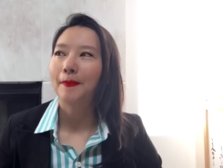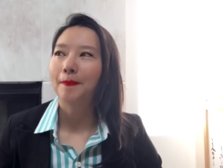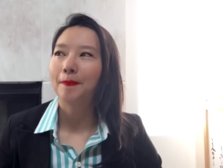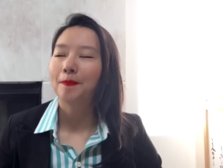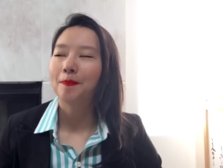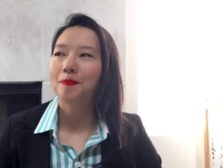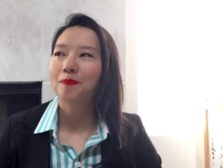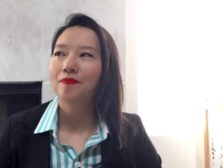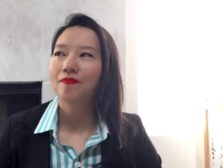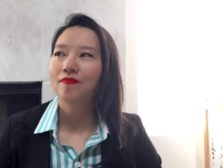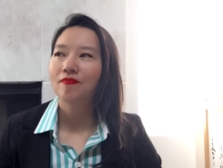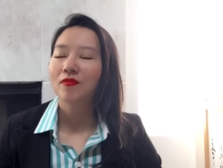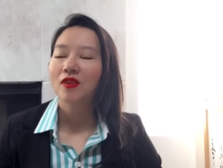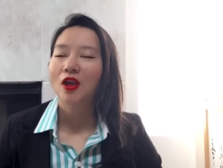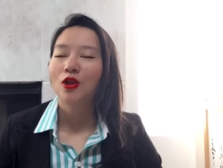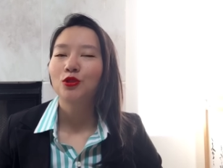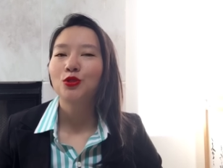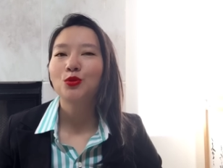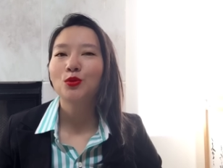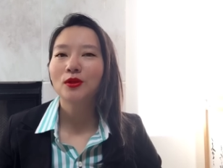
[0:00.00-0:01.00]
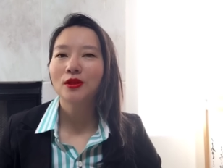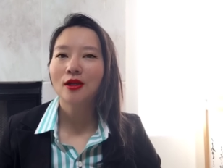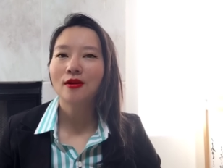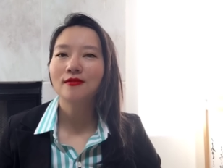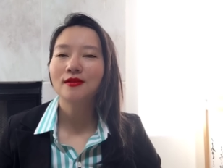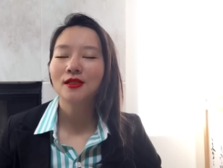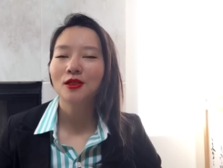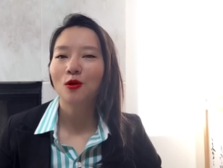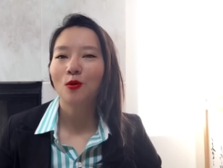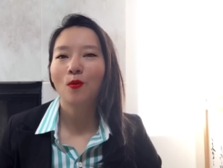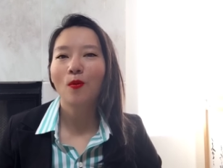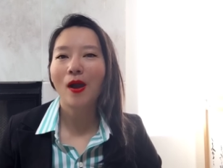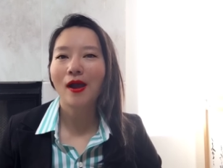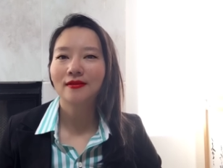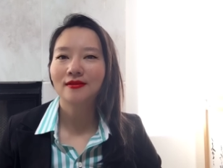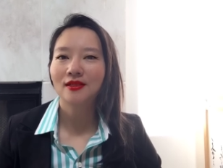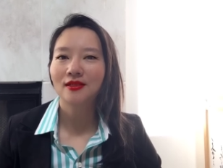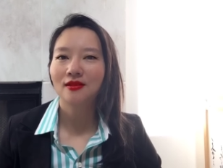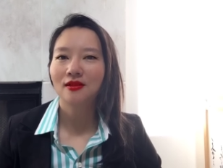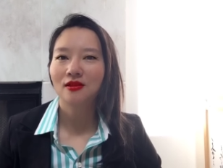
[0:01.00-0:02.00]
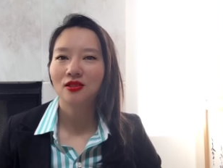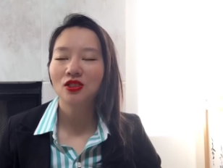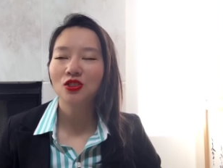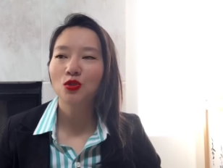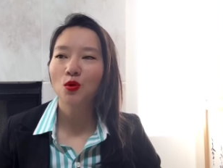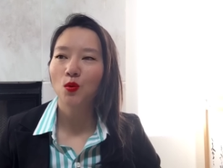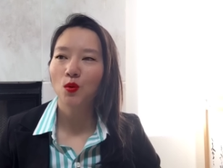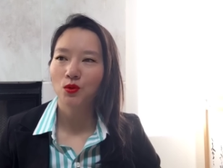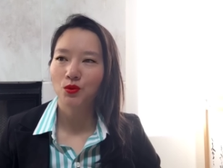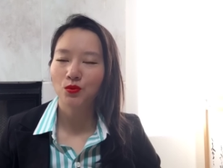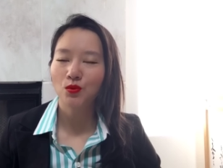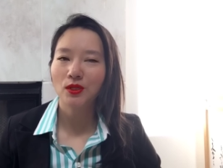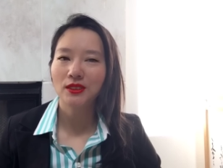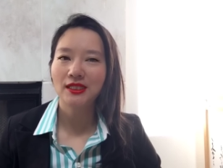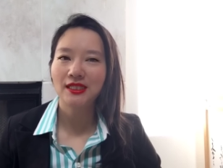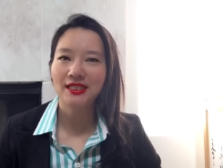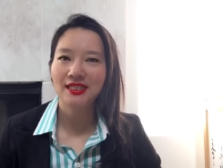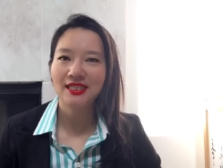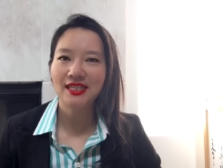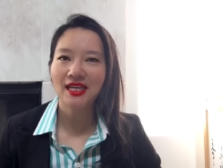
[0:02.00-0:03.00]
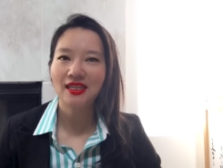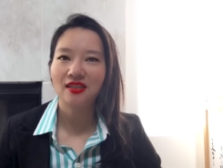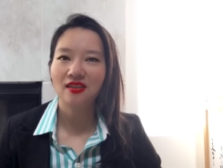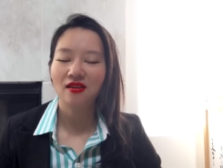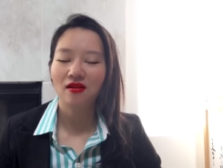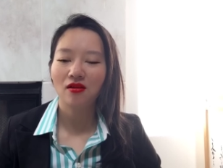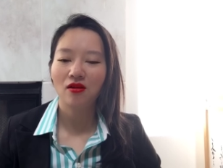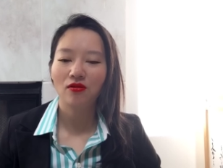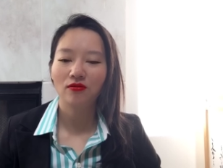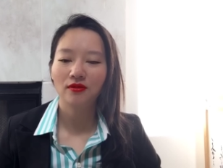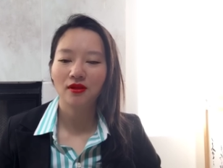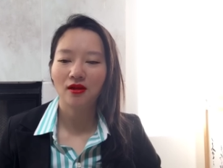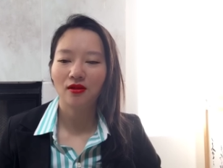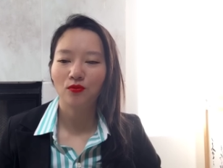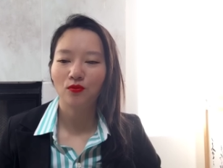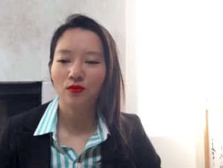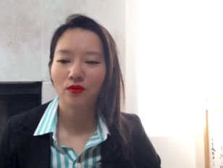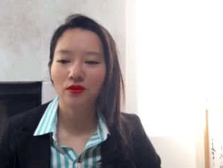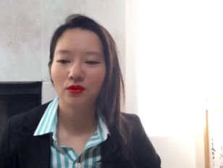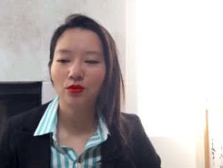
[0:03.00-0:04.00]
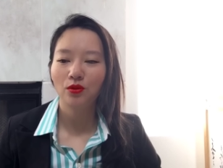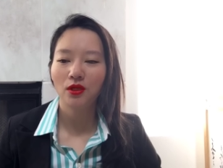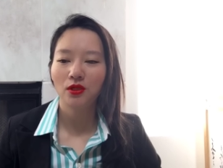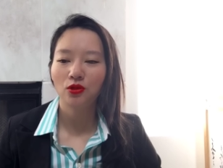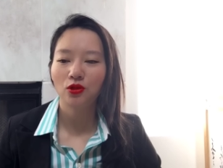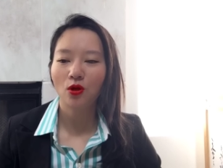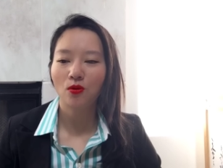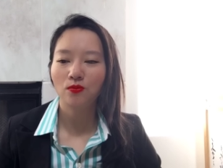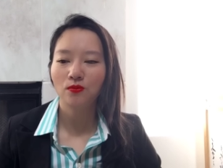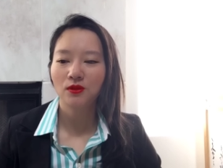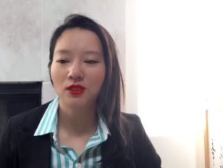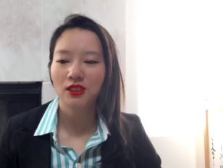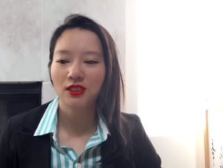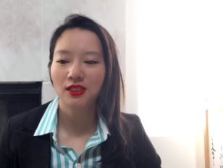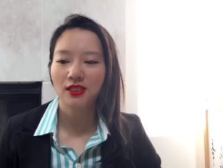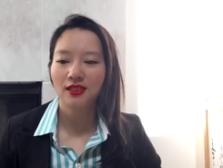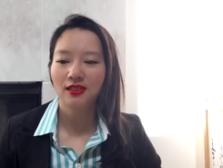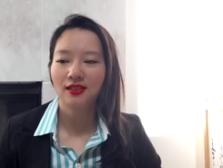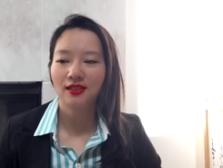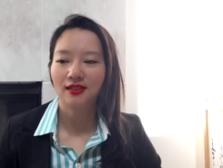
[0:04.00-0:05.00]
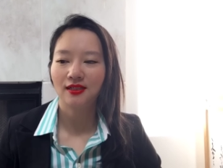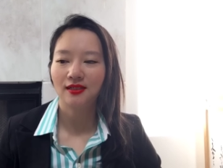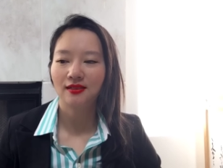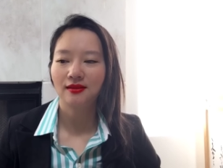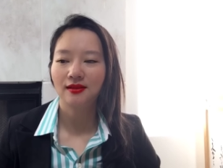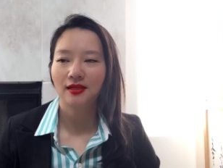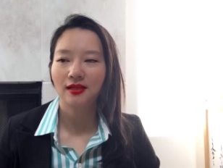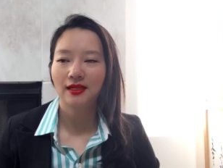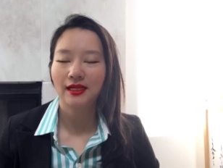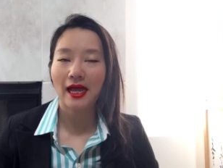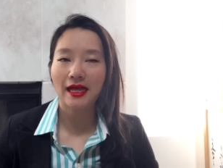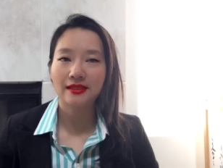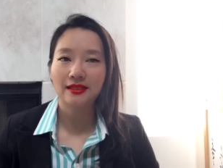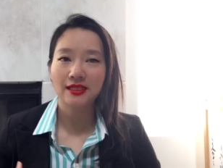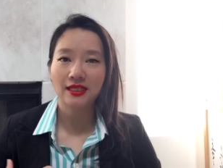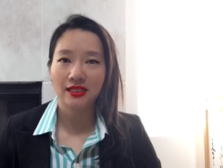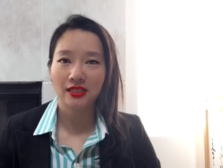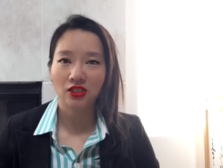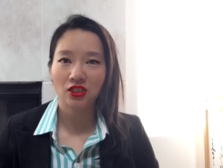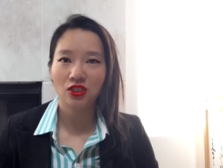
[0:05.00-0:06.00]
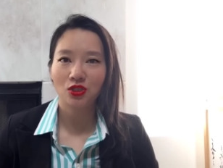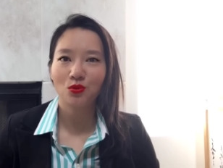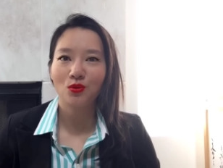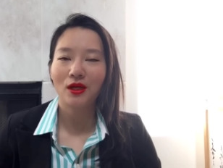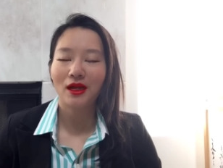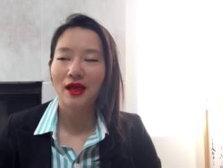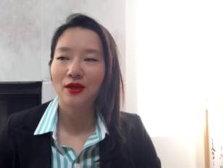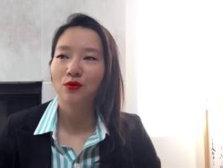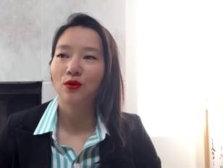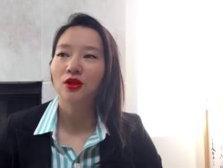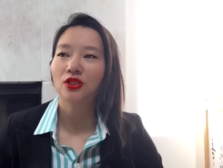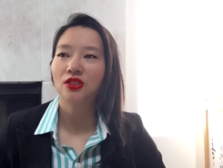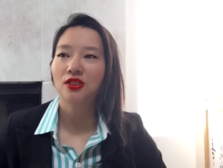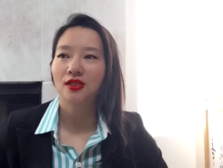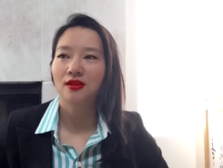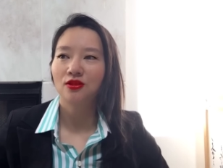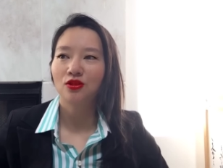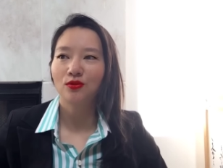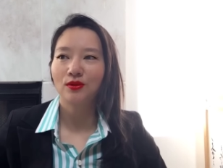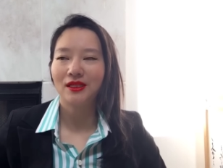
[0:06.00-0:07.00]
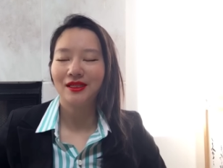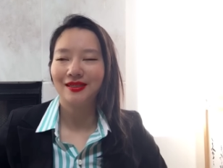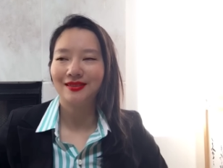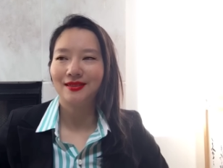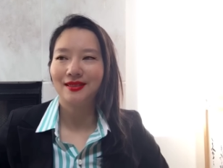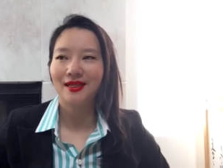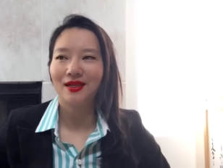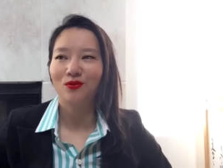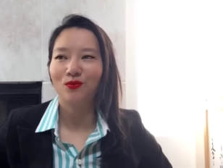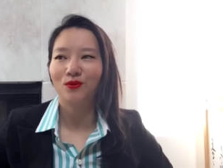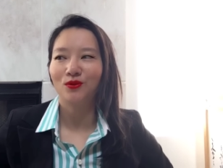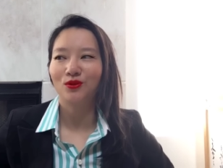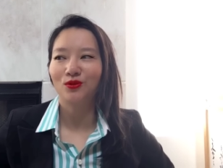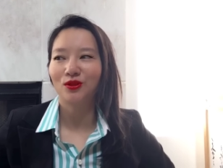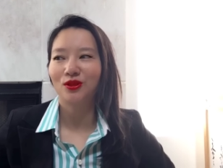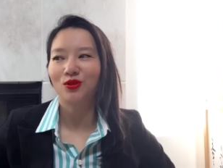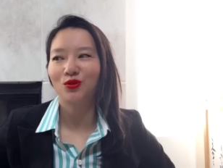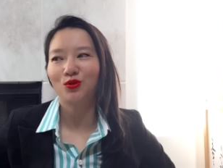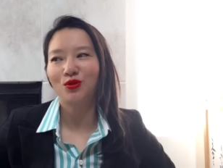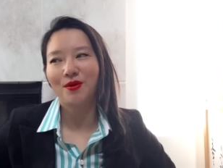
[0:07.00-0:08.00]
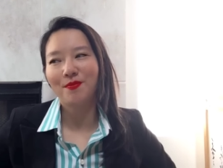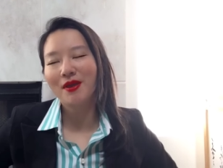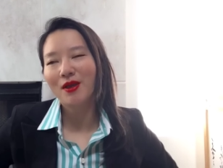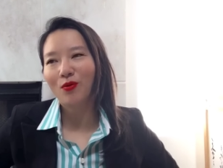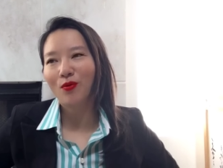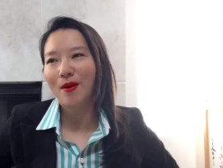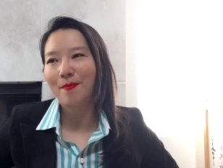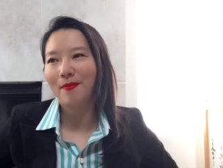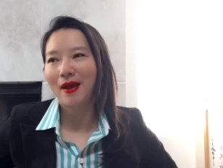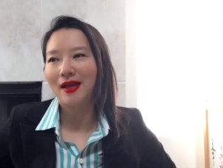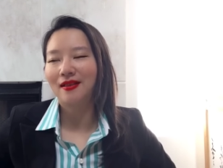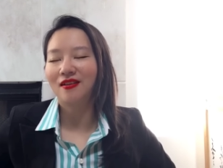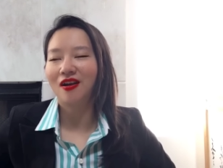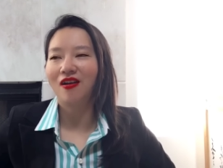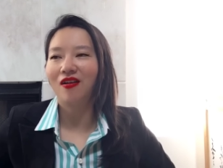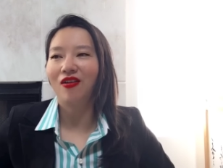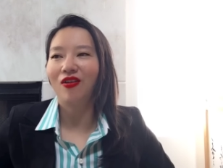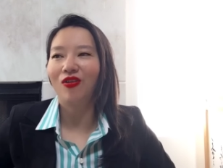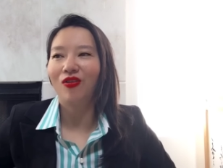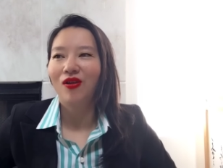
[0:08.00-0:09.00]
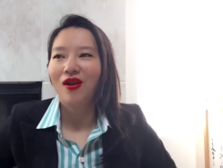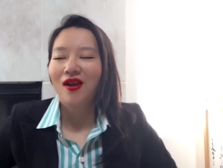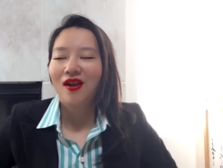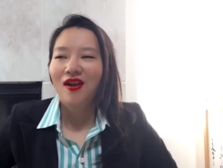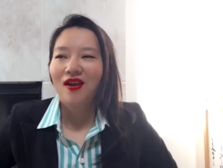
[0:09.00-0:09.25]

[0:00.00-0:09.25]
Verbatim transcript: 嗯，说到这个话题呢，自从我做极简以后呢，我对东西的这个感情是越来越深。就以前我就是随便乱买，然后。